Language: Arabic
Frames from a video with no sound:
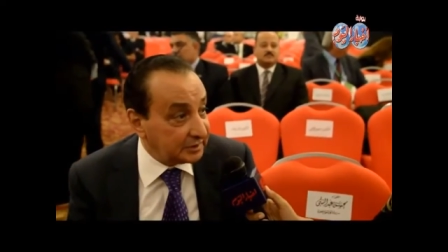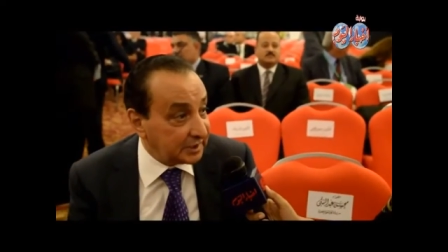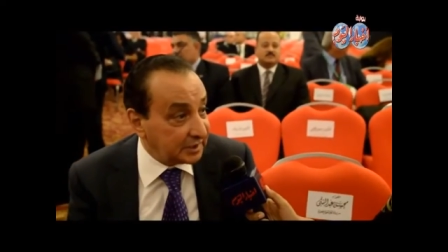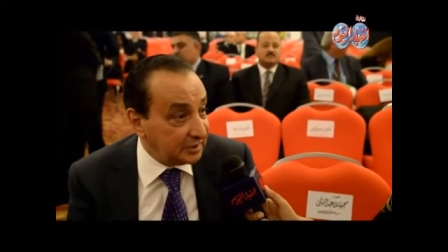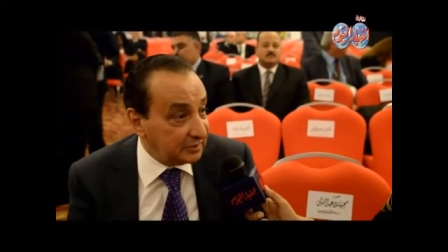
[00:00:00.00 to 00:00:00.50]

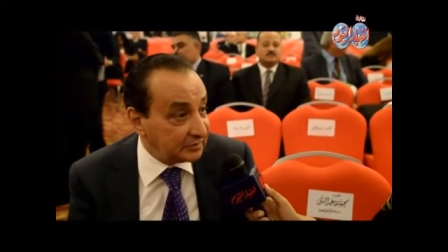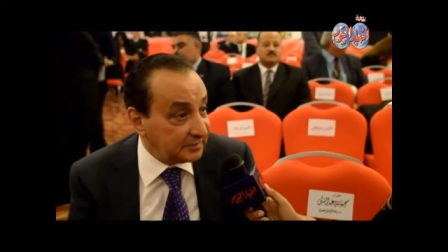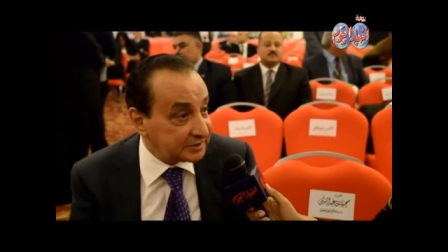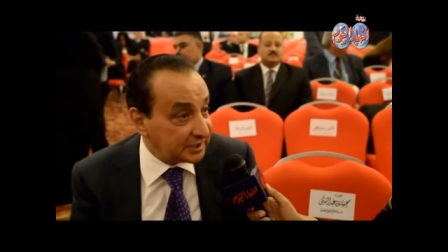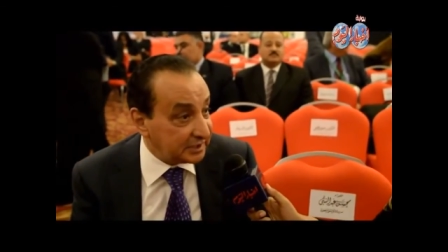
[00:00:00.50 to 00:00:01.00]
بتجهيز
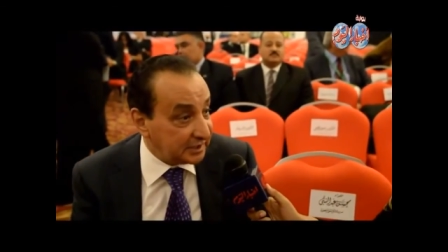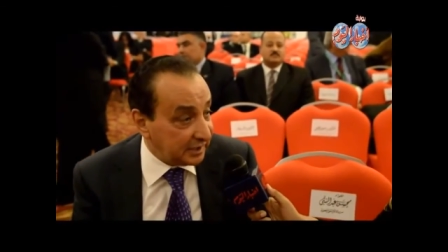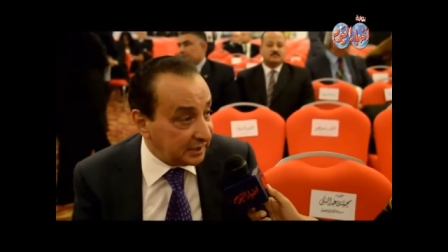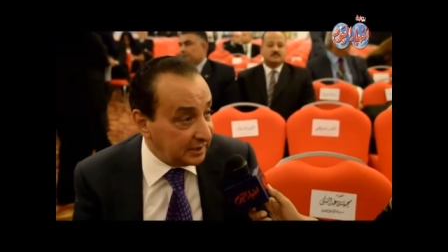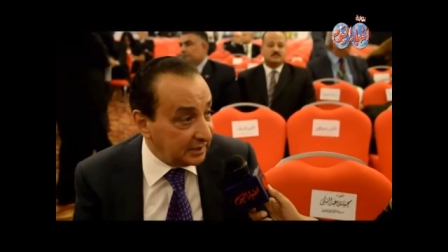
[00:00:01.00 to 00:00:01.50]

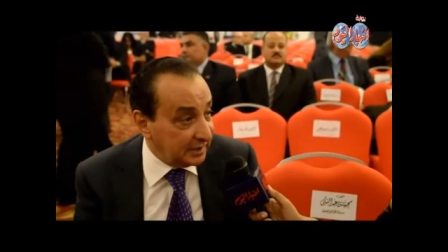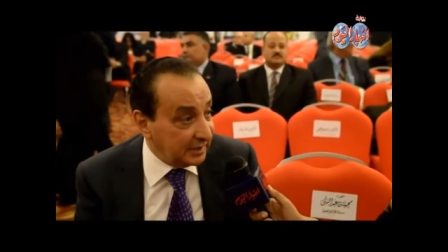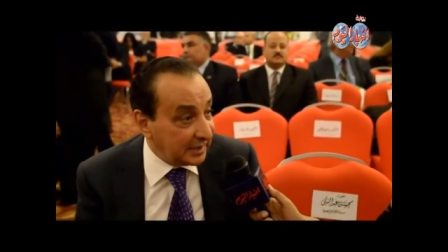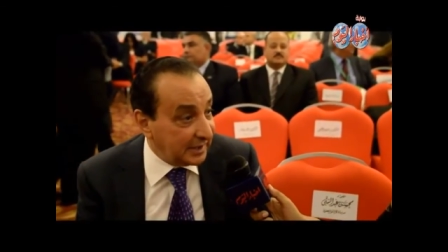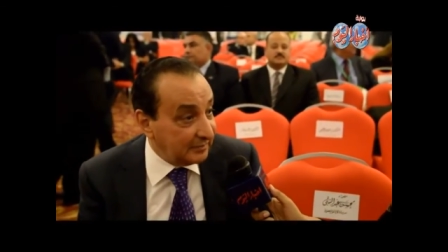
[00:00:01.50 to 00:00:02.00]
مشاريع
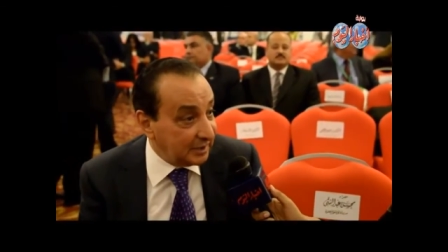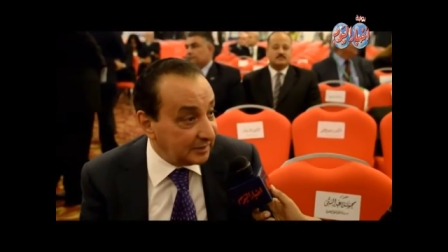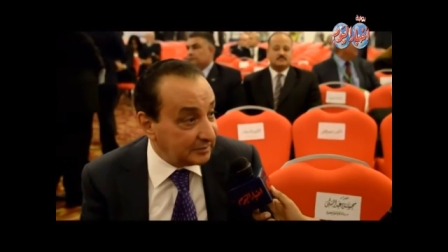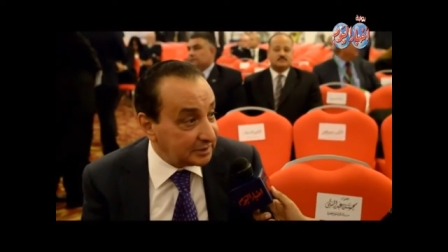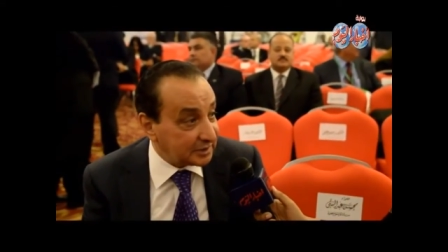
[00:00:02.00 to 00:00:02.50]

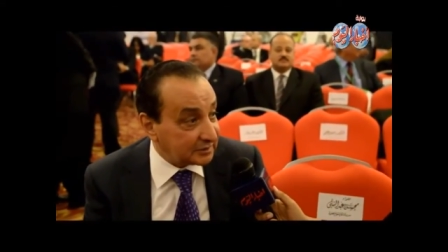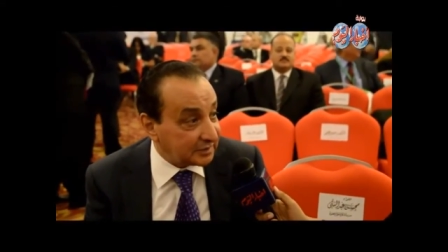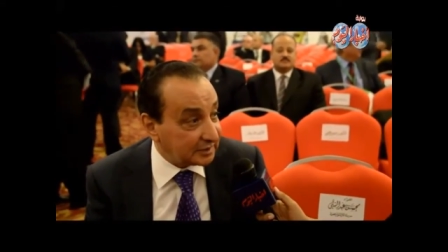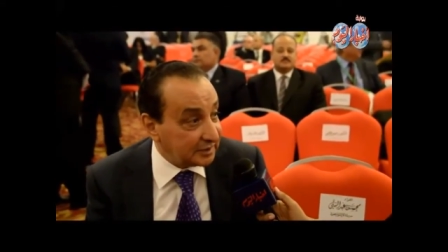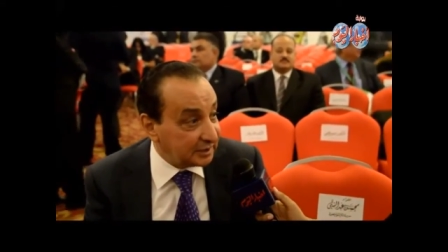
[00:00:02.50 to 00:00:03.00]
كاملة
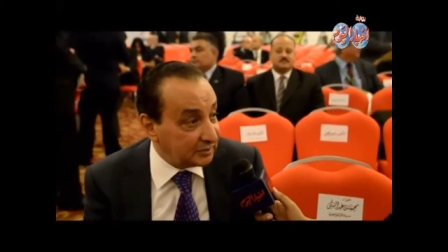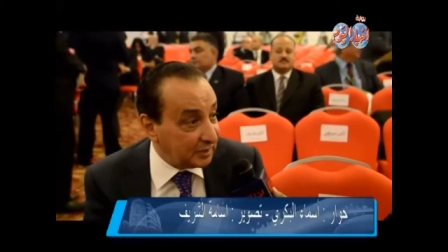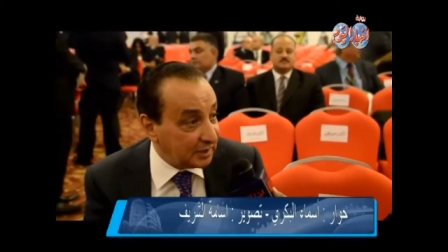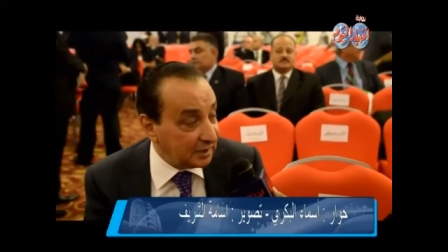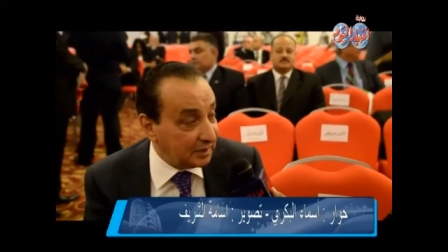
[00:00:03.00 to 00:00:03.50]
بدراسات
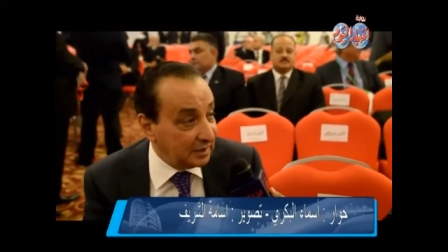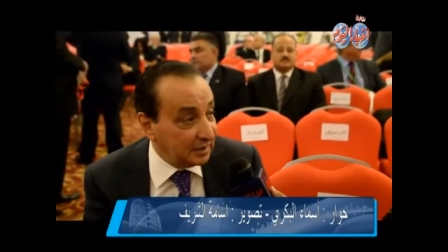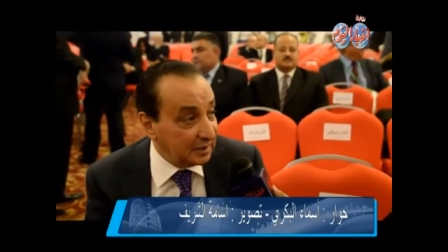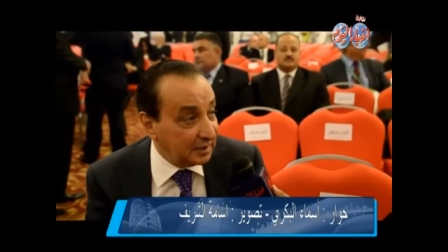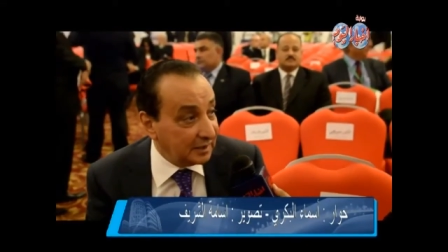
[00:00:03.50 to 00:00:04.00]
جدوى
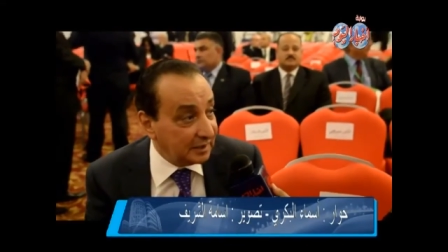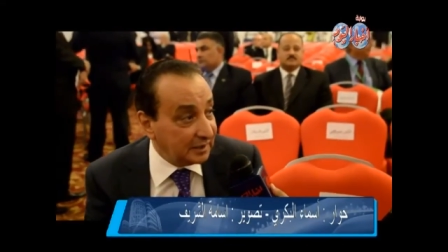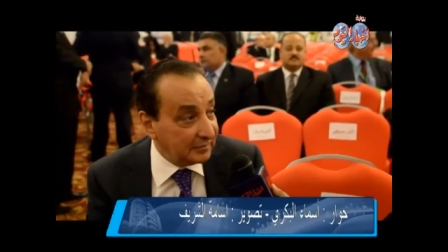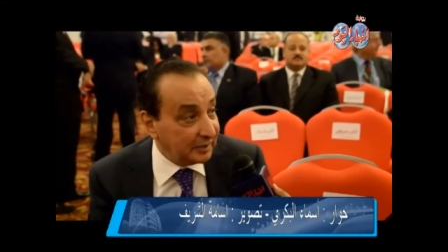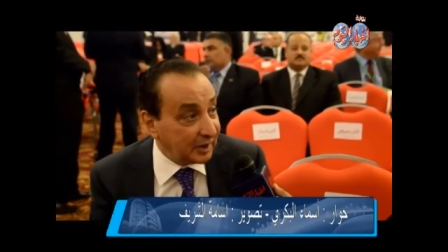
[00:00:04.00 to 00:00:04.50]

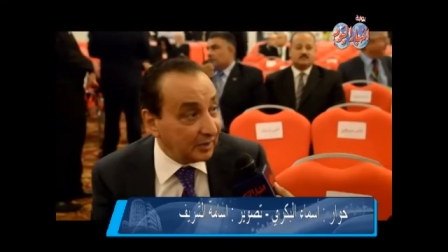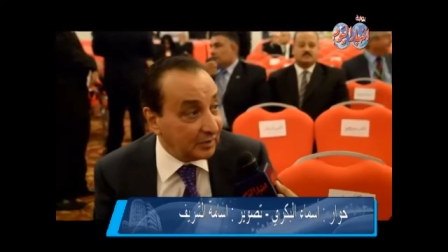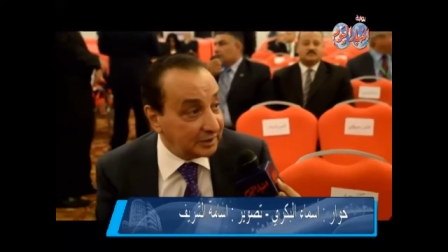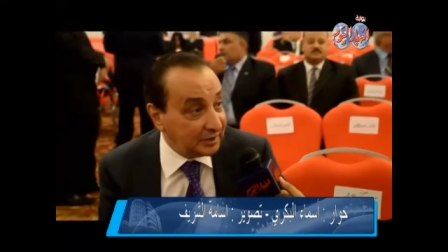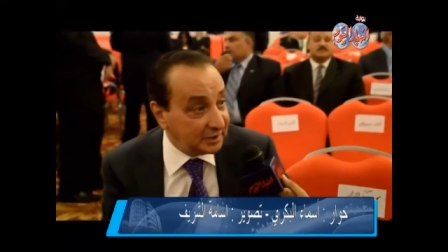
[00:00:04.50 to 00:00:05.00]
آه،
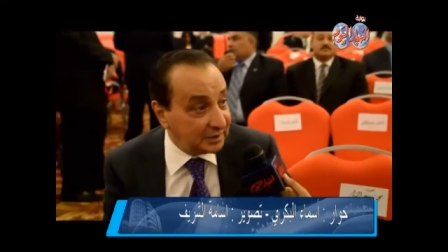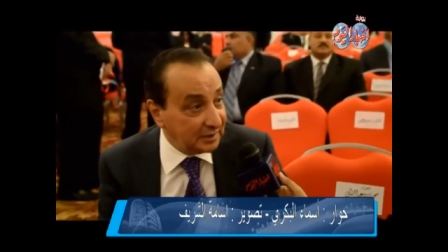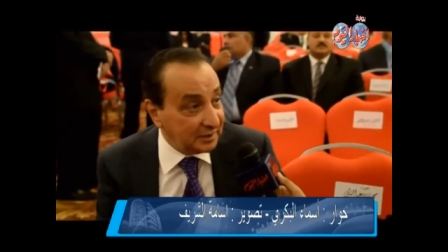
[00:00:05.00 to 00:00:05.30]
بقوانين